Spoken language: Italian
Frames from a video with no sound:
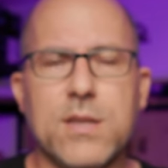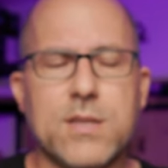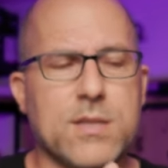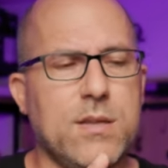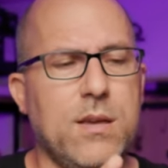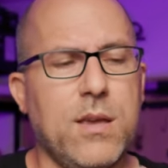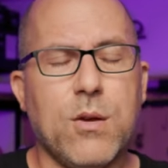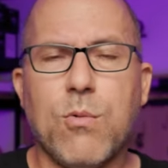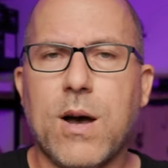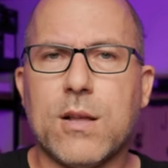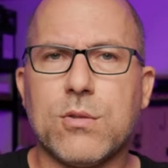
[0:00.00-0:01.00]

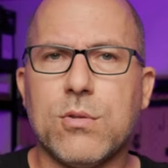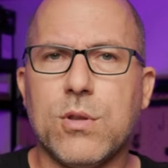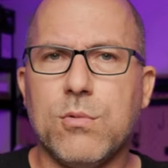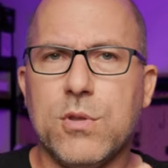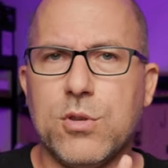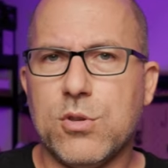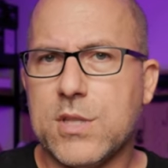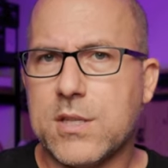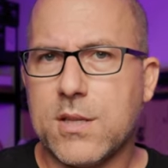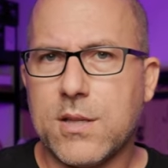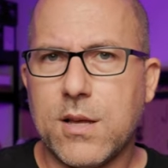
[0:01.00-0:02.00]
X-E4 di cui ti ho già
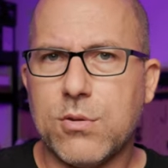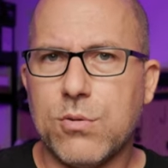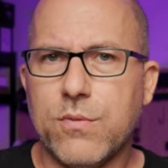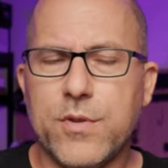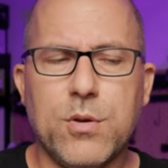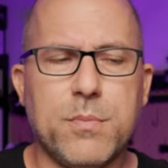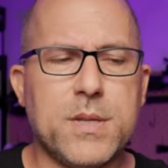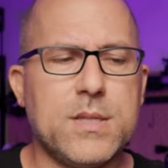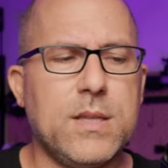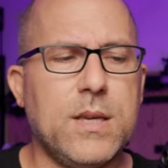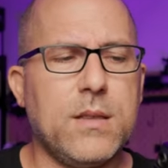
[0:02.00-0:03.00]
accennato in un video
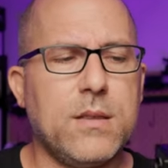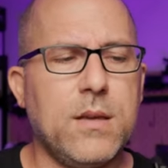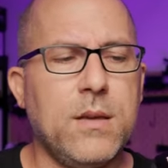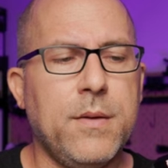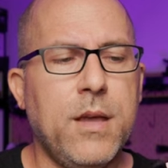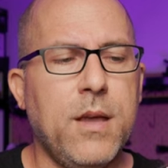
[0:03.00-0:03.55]
precedente